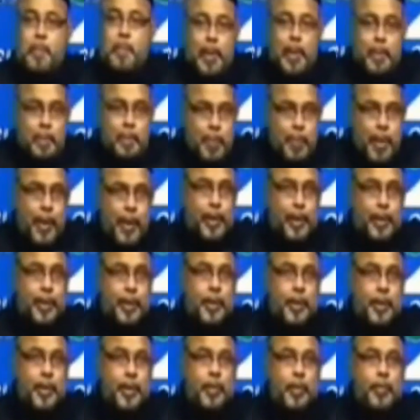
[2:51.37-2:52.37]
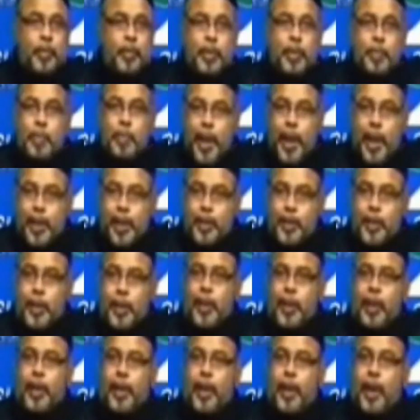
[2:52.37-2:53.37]
मिमन फी बैत
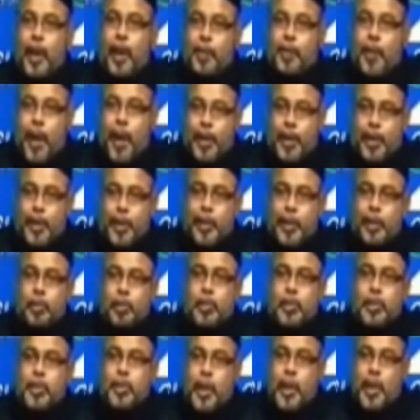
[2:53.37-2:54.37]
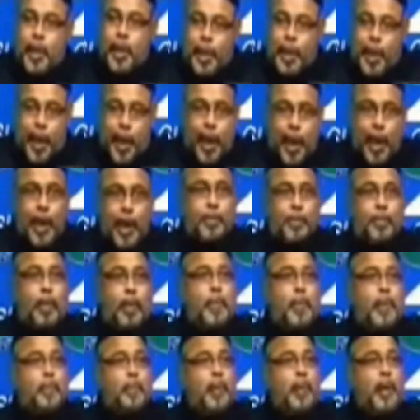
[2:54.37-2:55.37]
हिल गवानी सकरान
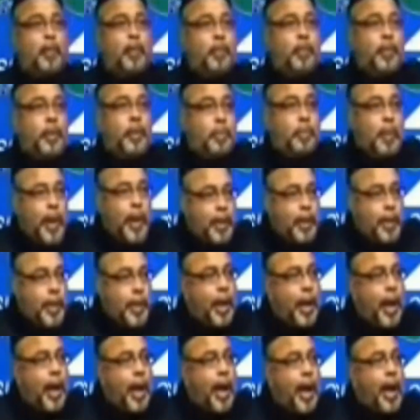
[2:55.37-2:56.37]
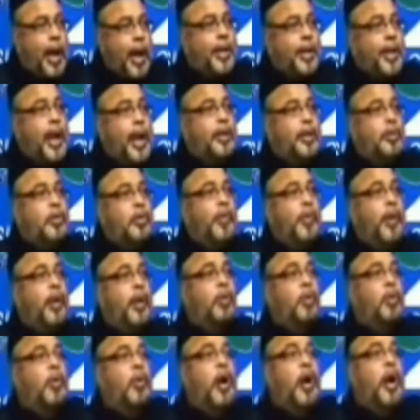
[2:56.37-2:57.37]
व मिम्मन फी बैत हिल आयात
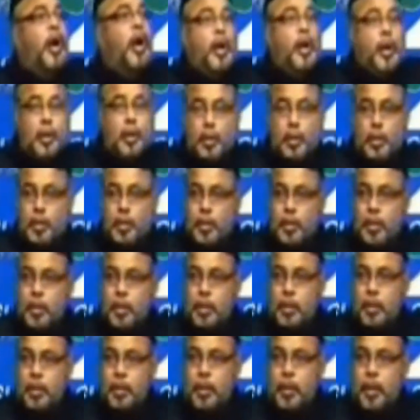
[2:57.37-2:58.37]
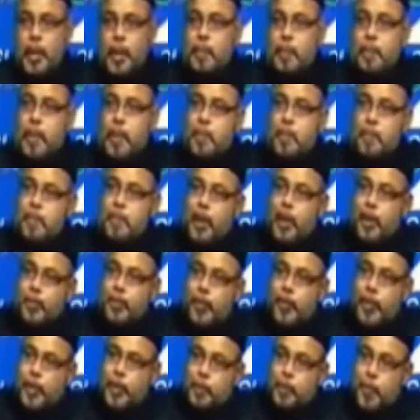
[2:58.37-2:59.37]
वल कुरान मिम्मन
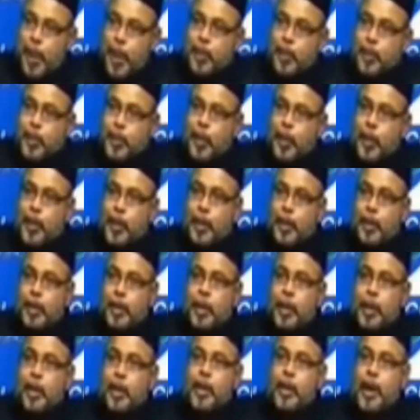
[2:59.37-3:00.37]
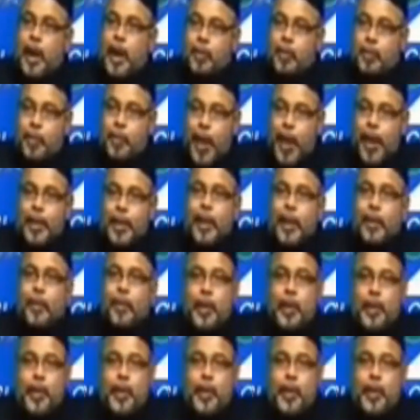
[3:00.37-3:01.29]
फी बैत हिल लहवात व